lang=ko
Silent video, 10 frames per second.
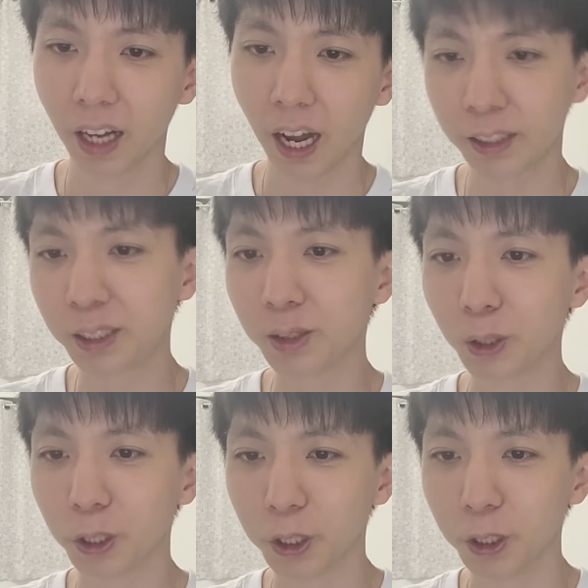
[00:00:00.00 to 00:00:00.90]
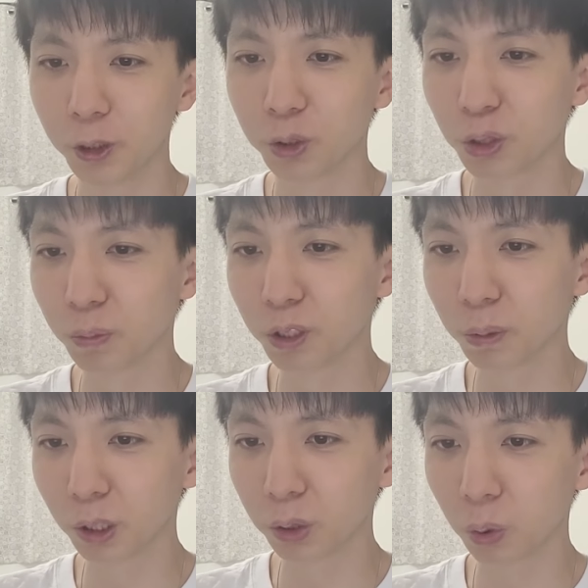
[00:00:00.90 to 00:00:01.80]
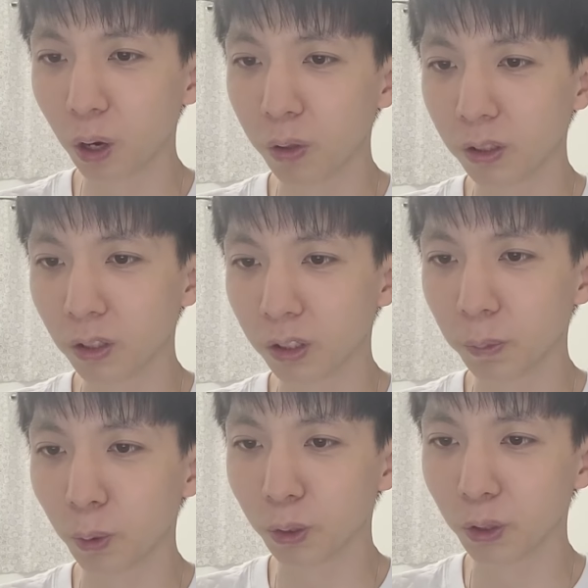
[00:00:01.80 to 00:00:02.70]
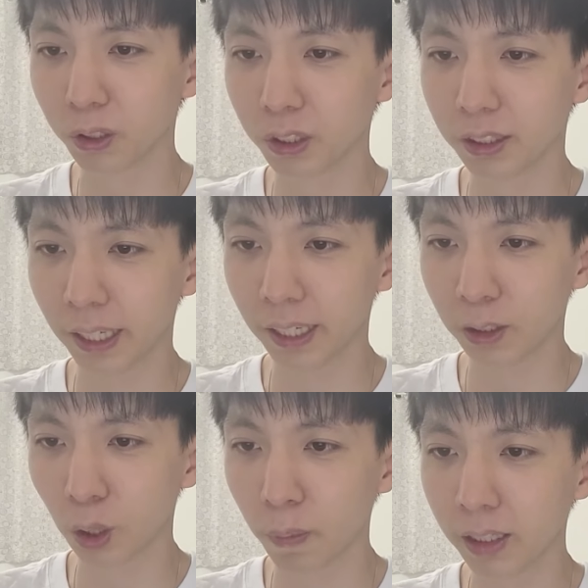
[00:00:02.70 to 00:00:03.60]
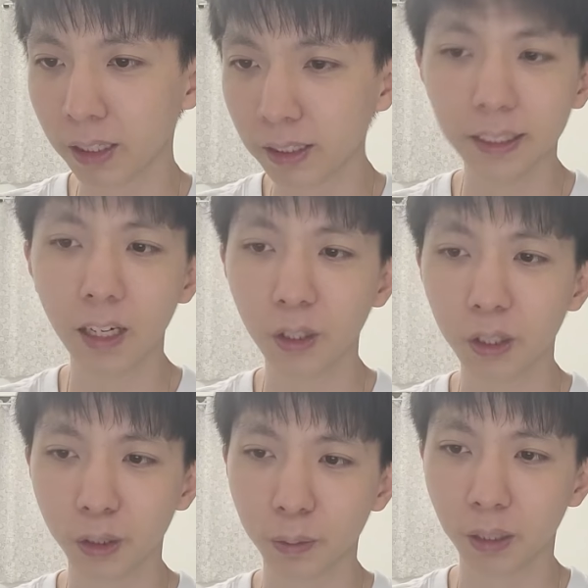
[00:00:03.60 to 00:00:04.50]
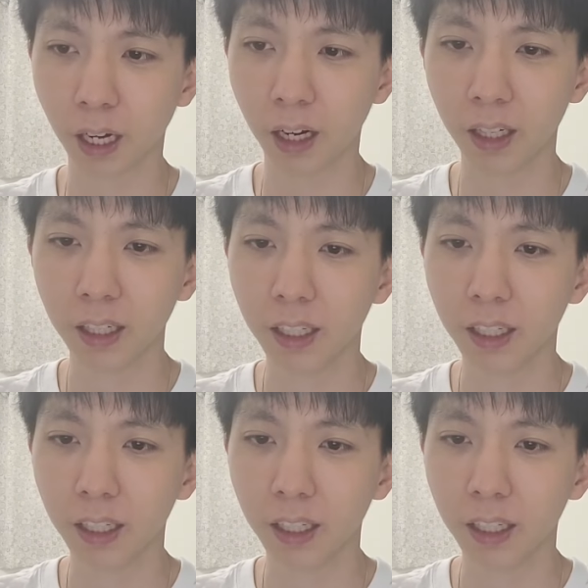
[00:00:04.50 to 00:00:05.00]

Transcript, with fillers: 아시죠? 죽음으로부터 돌아오는 것을 보는 것은 제게 정말 큰 사건이었습니다.